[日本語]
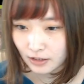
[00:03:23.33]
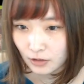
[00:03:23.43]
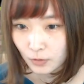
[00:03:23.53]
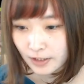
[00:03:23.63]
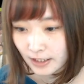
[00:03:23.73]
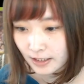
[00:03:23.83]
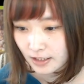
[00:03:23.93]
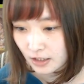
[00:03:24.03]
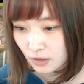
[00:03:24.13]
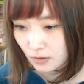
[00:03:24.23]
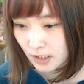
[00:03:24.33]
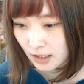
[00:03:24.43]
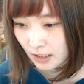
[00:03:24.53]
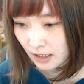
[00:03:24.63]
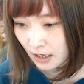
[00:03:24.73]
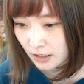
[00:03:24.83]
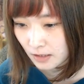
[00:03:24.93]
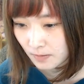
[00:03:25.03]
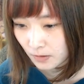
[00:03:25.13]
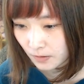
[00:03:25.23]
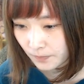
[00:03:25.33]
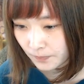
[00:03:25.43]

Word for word: よくないですか操作時間8秒